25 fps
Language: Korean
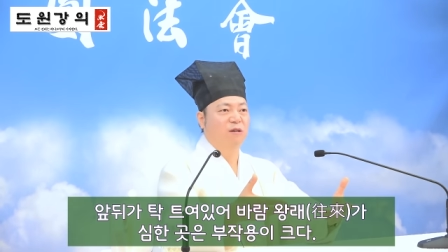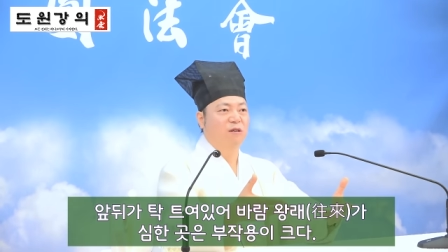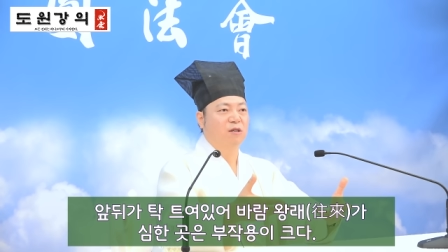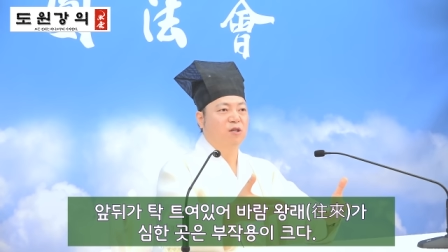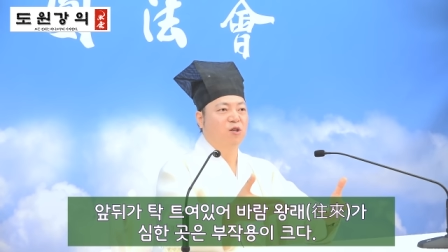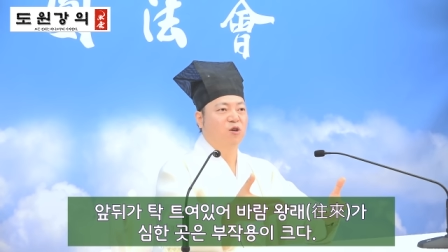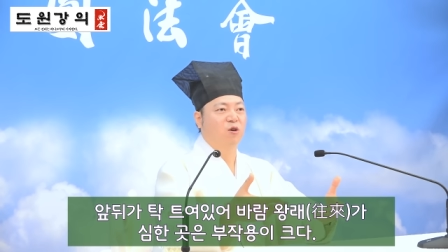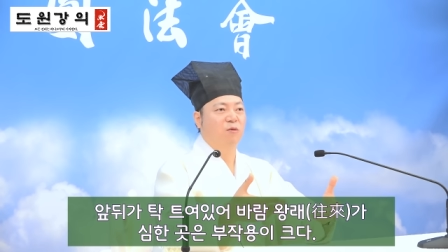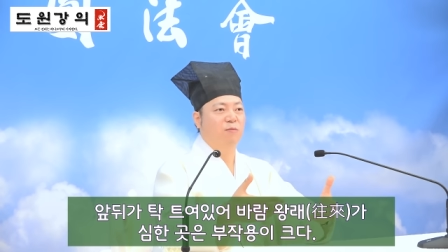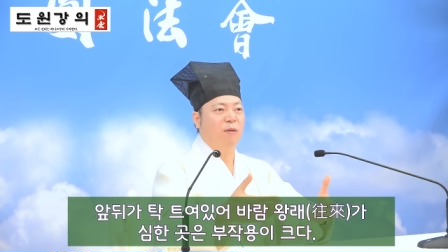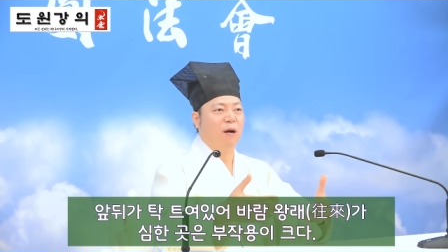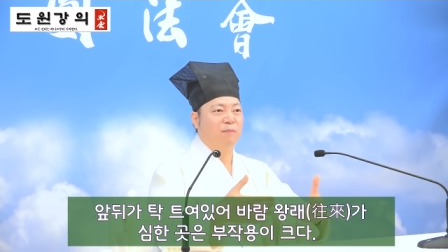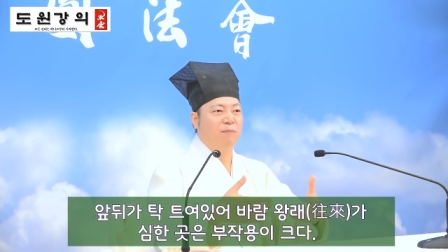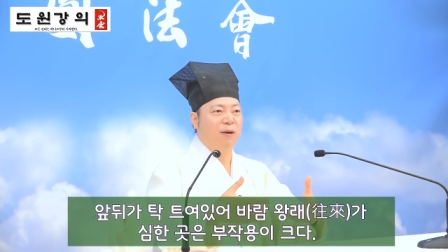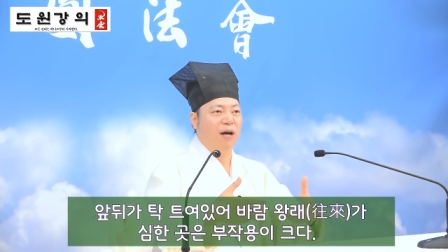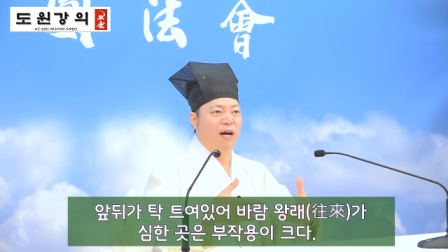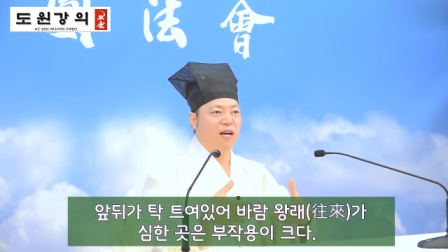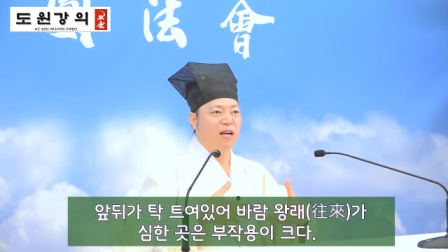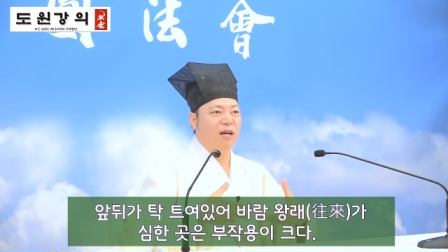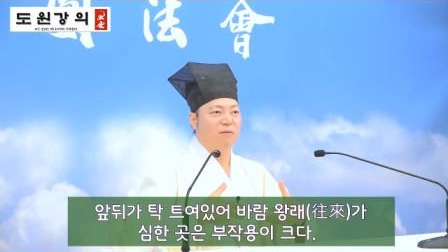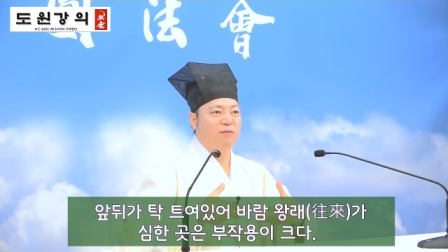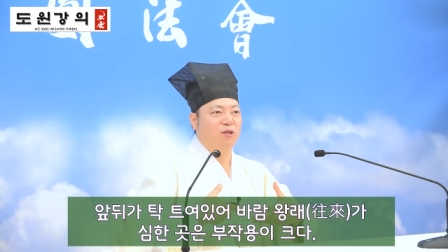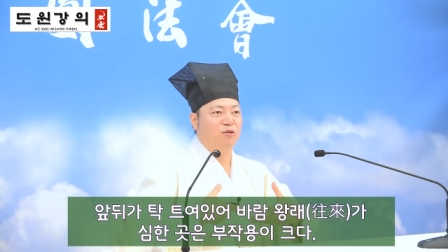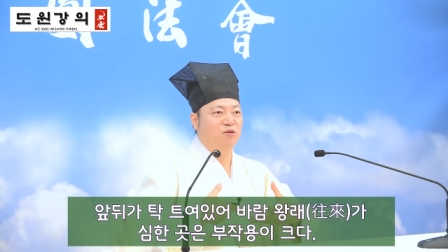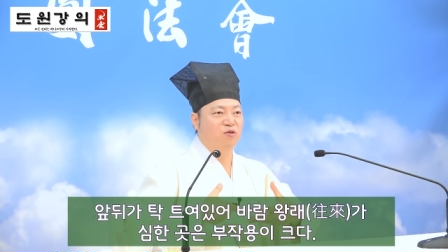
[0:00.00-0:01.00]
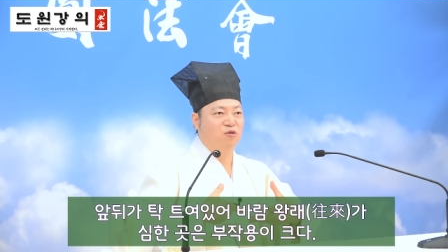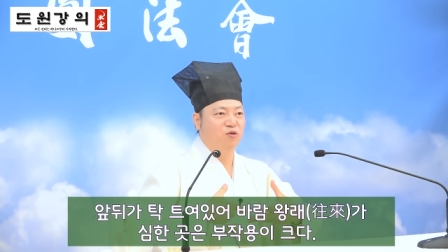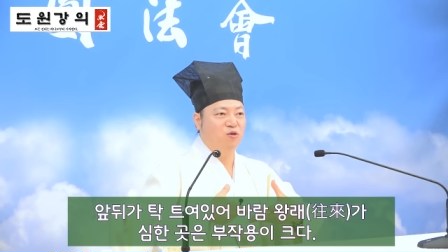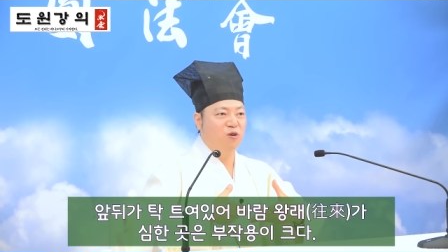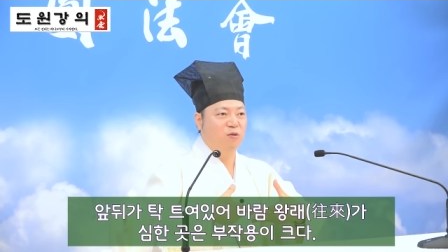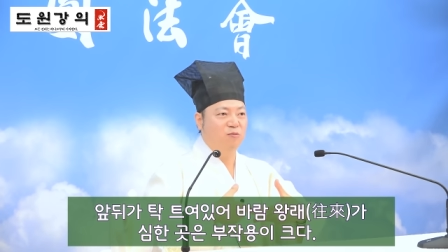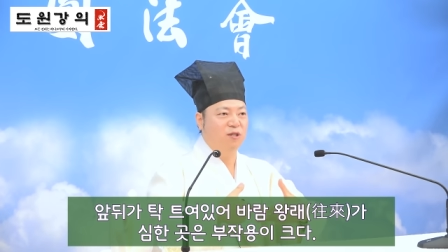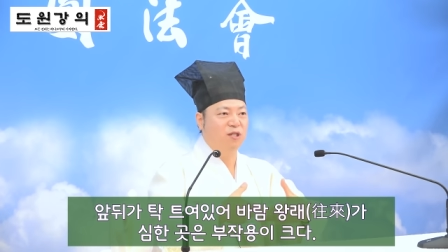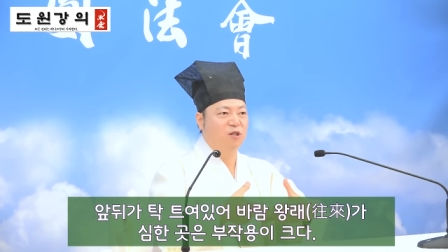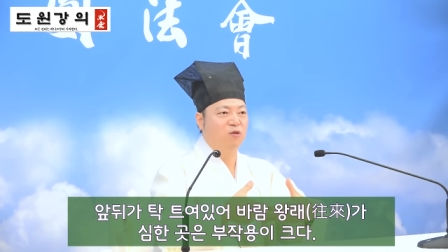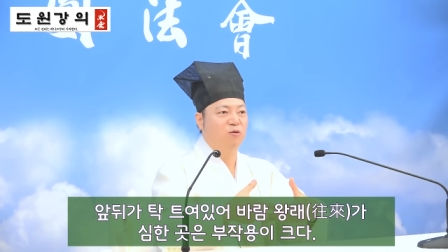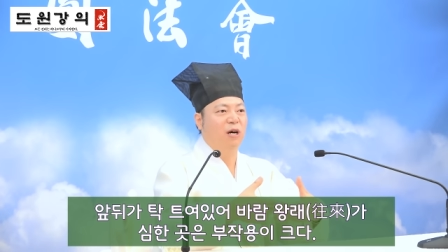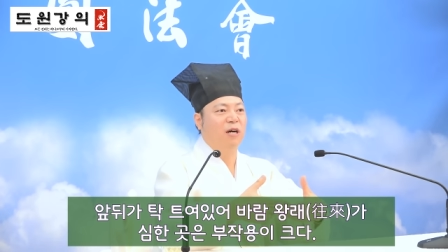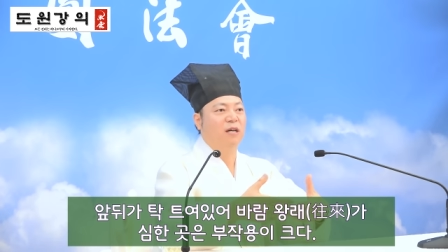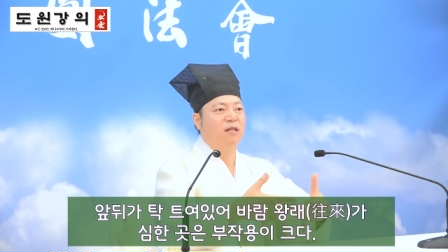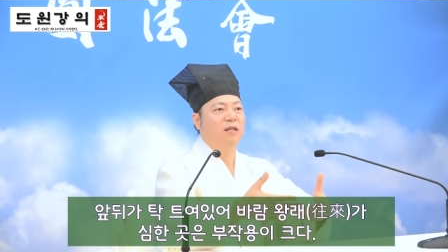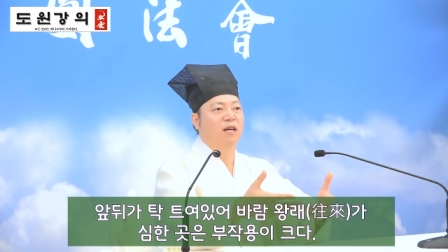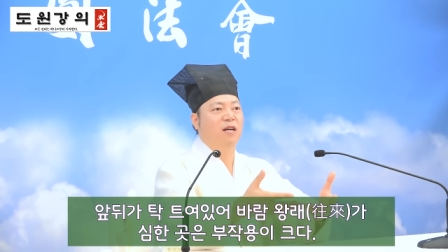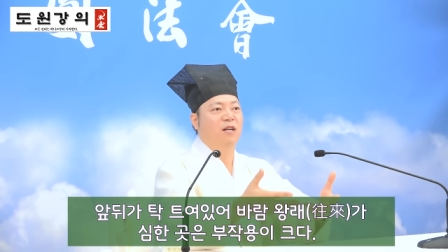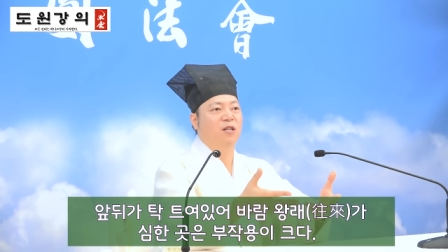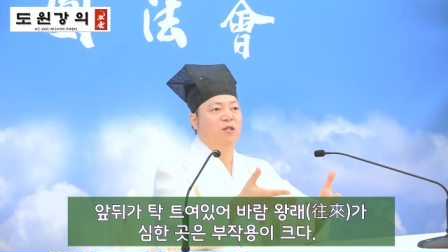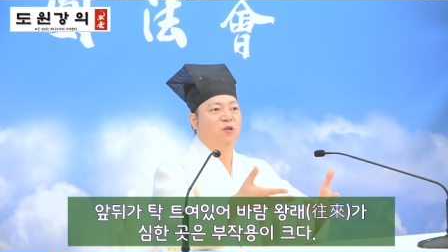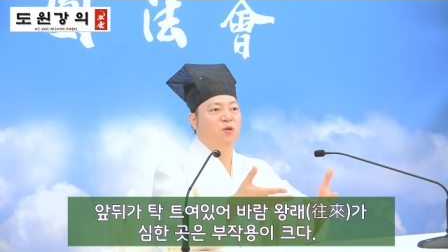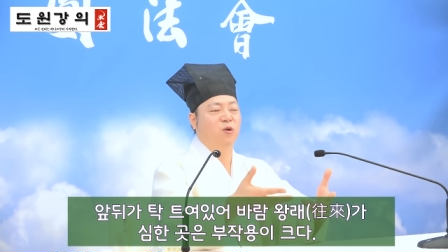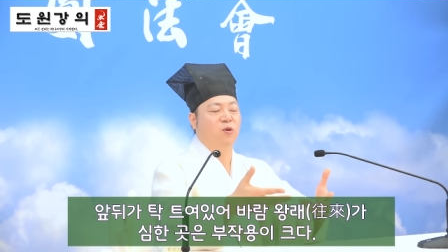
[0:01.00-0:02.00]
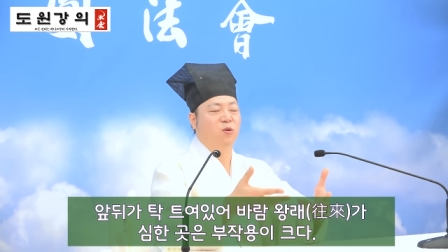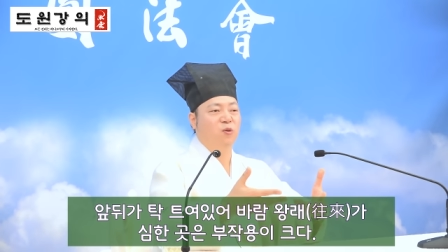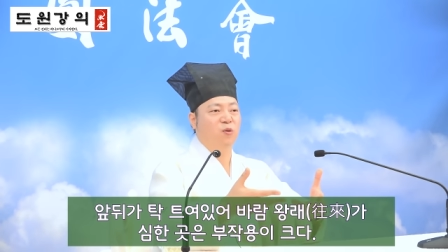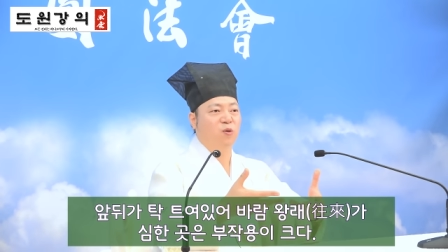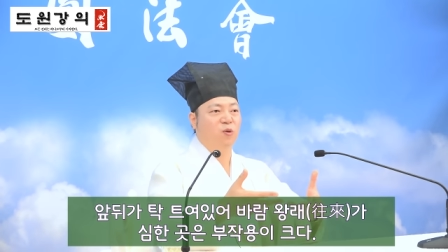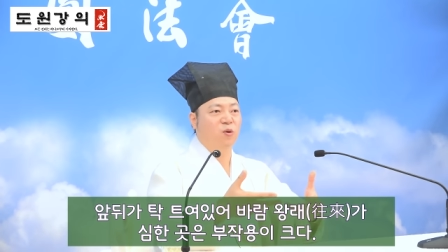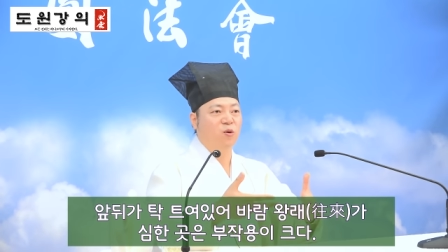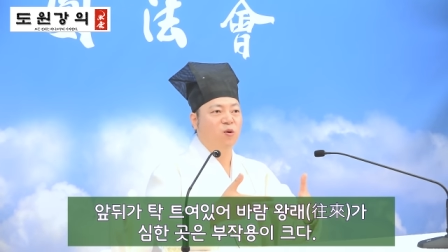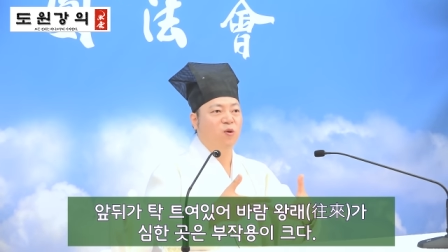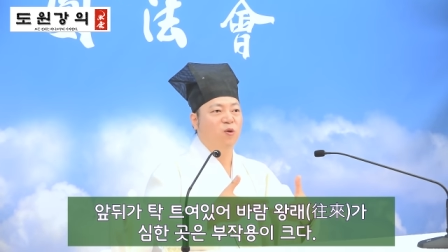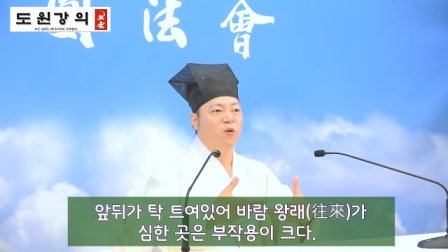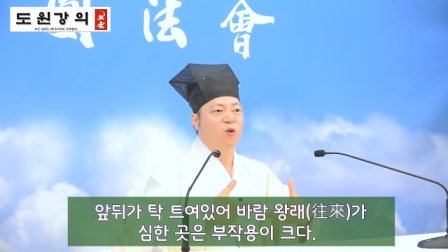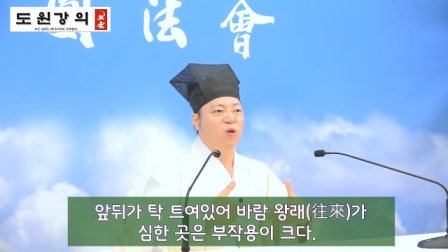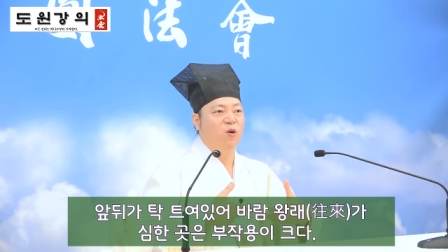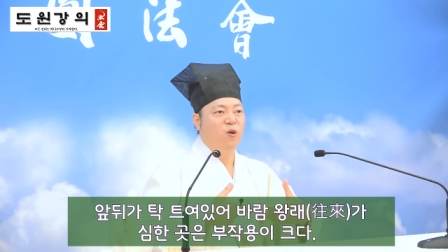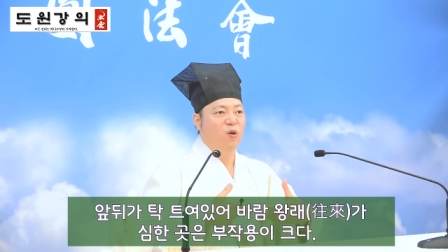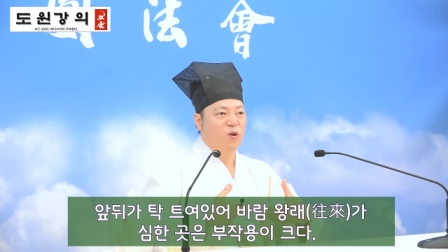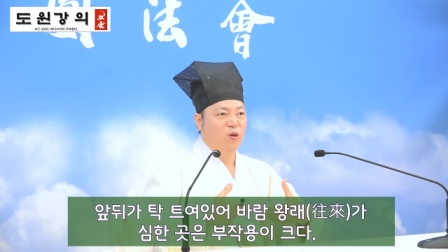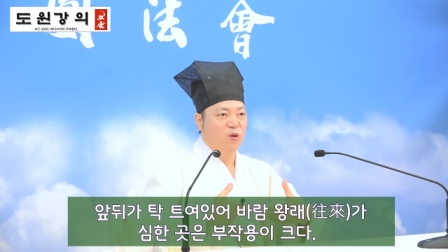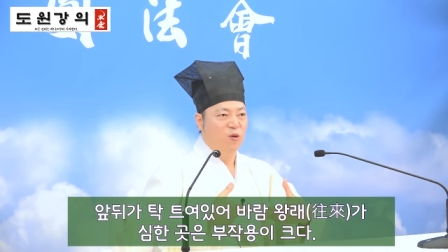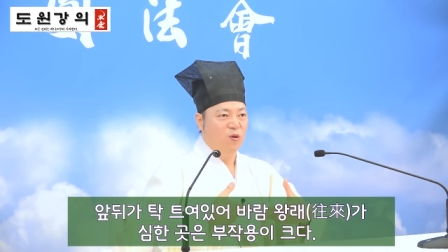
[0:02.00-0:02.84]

그리고 막 바람이 수없이 왕래할 정도로